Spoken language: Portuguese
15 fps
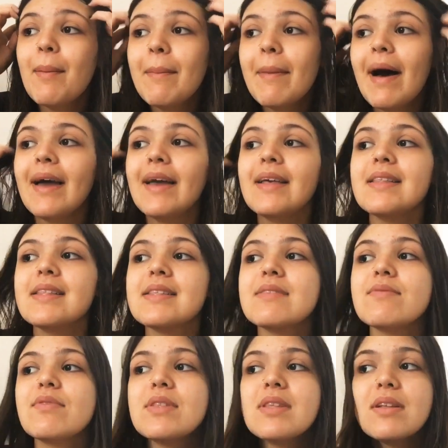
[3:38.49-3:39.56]

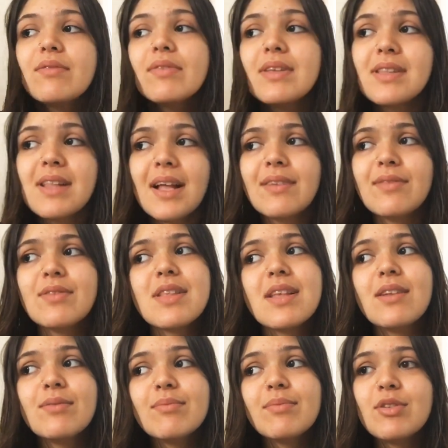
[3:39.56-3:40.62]
Mas você não fez nada,
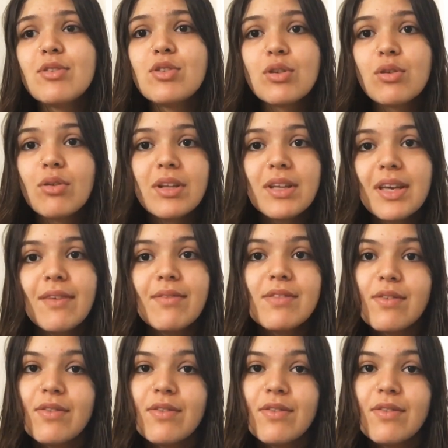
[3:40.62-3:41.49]
você não prejudicou ninguém,